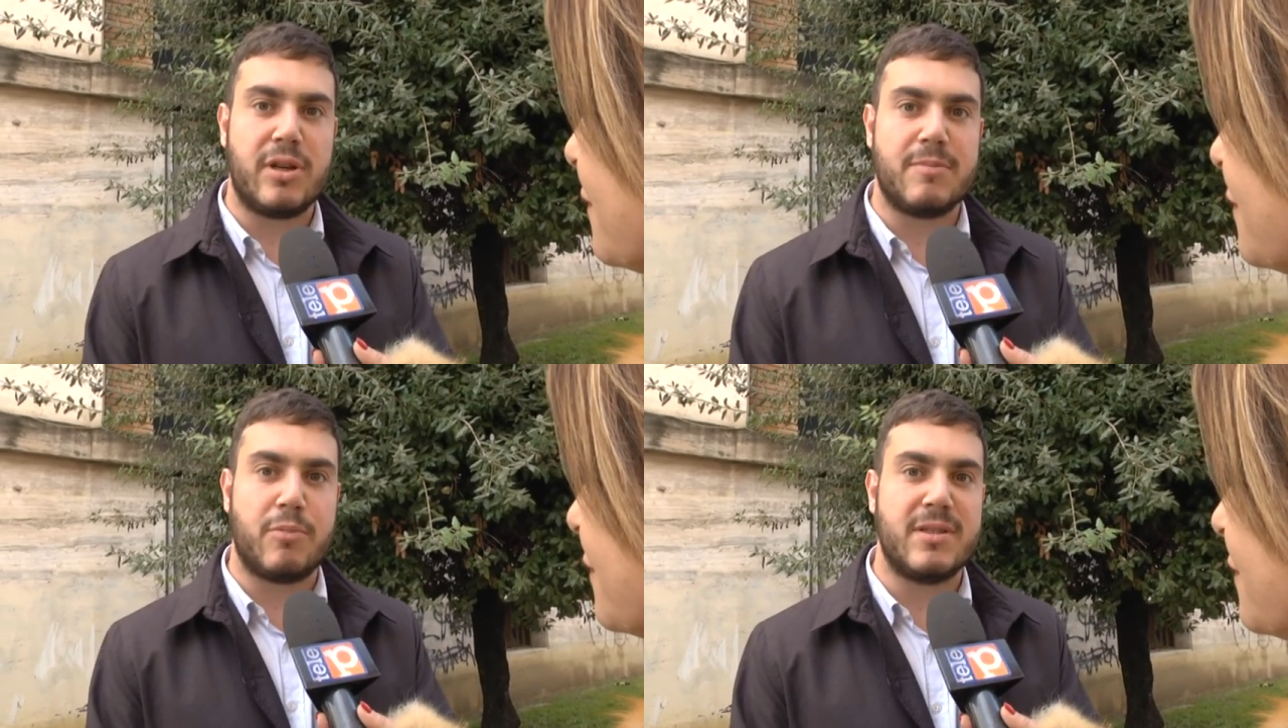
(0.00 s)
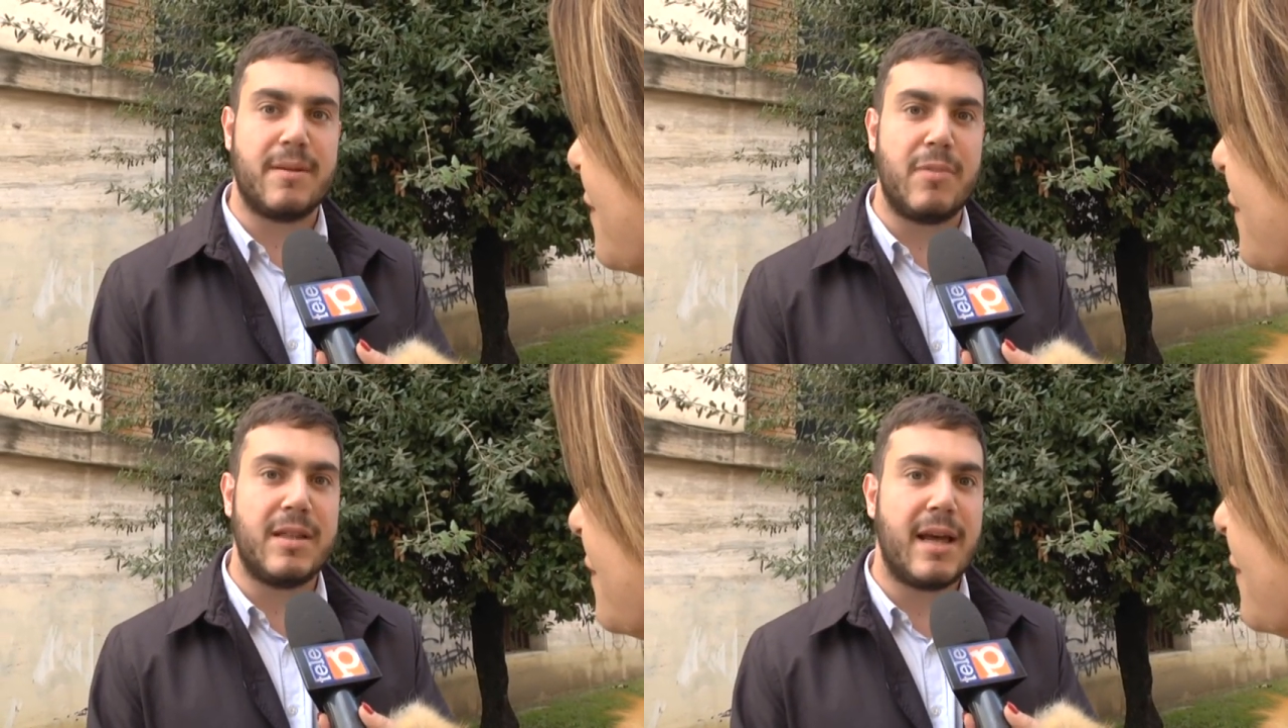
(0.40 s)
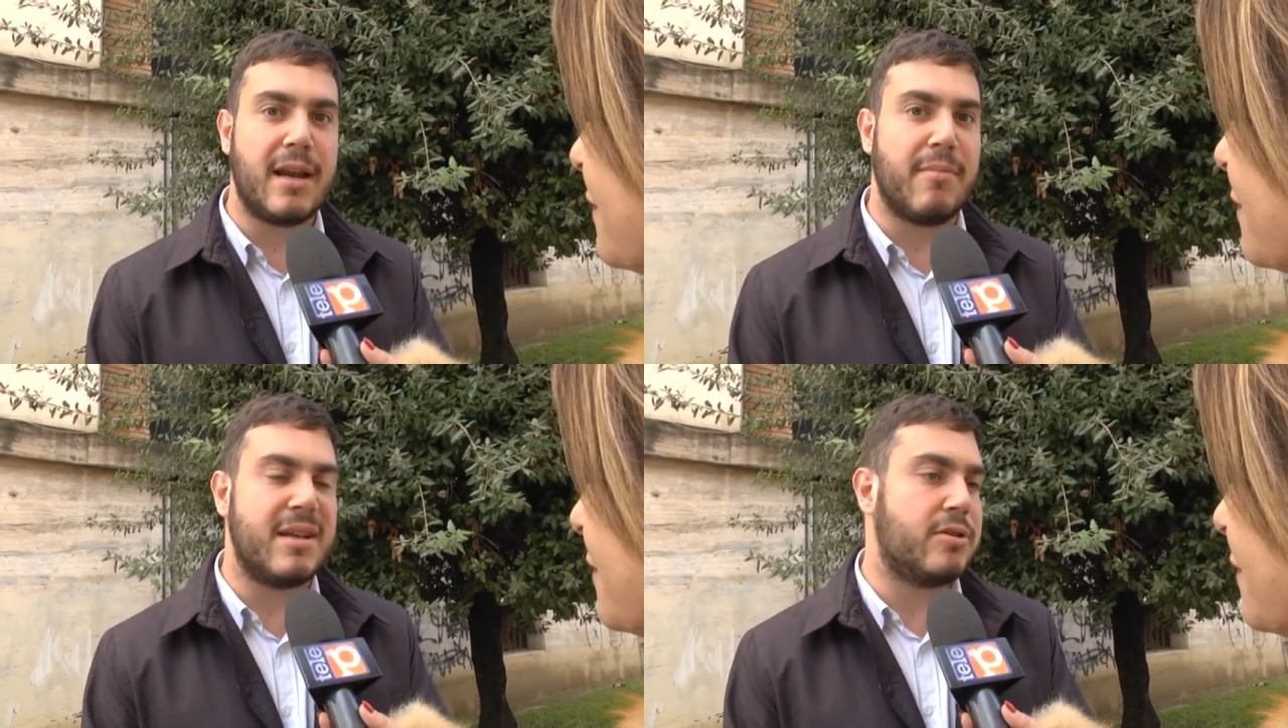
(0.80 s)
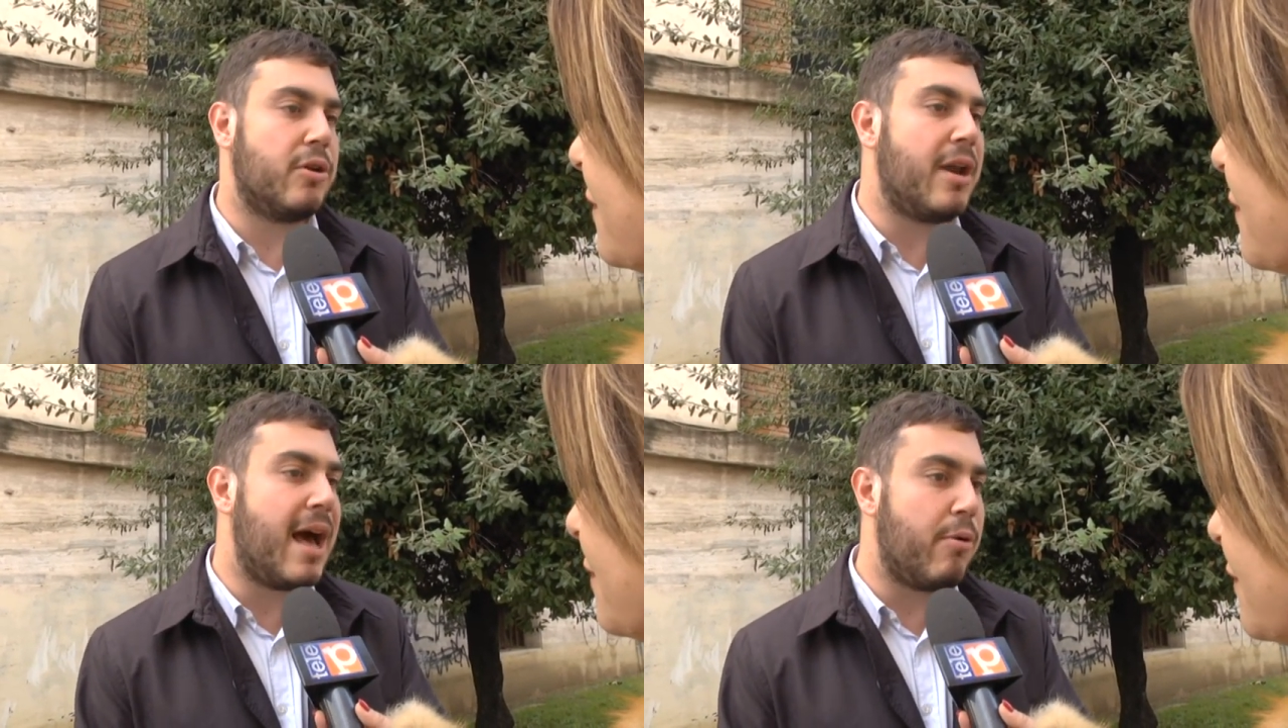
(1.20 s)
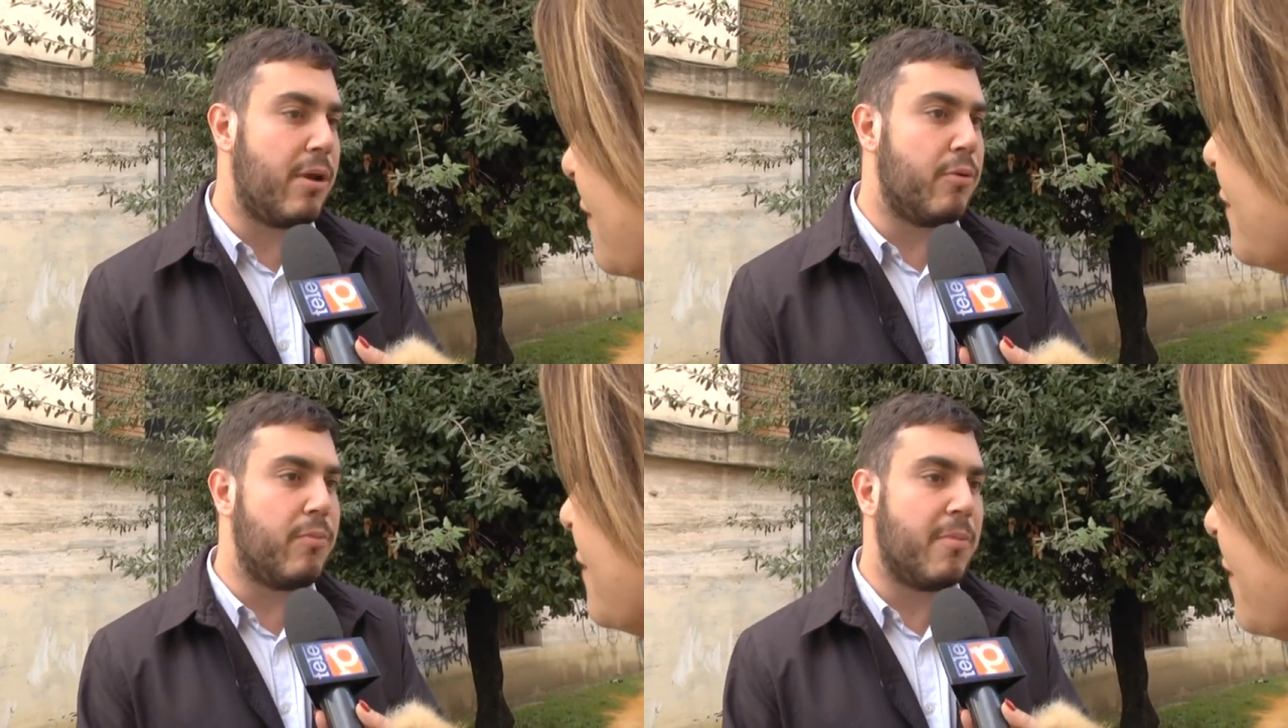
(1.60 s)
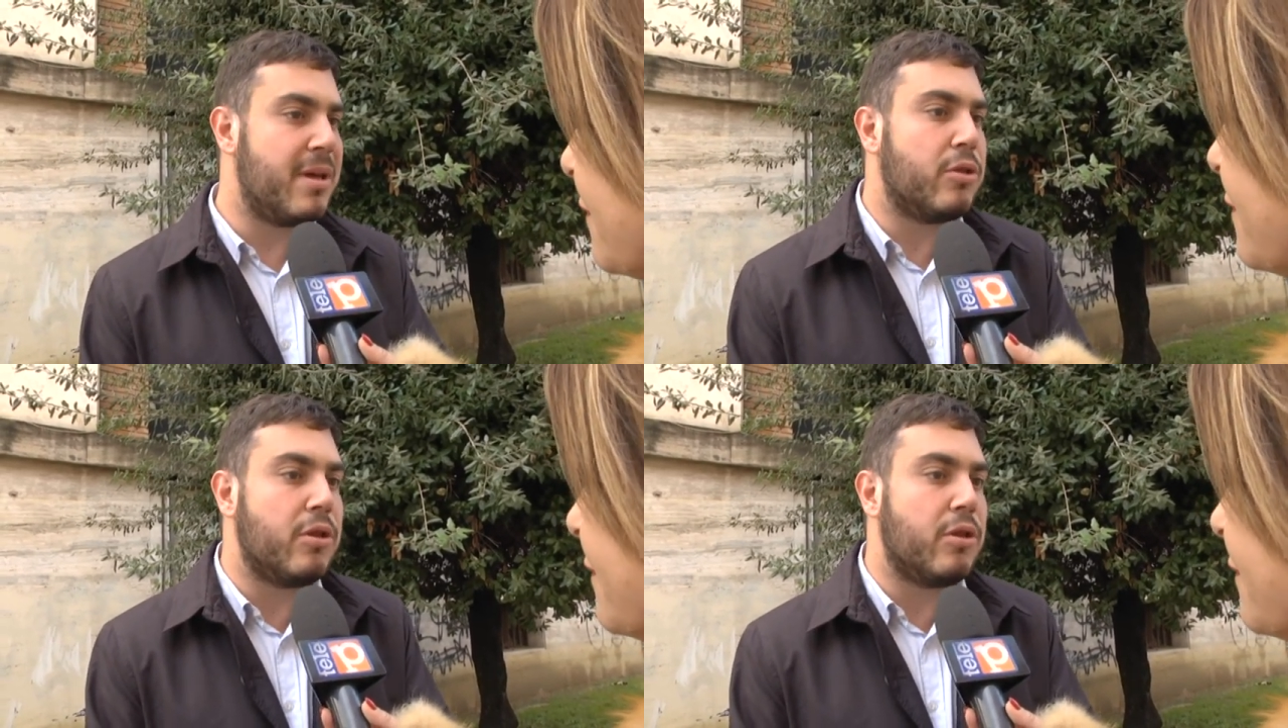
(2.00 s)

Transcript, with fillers: di responsabilità rimasero in aula in un momento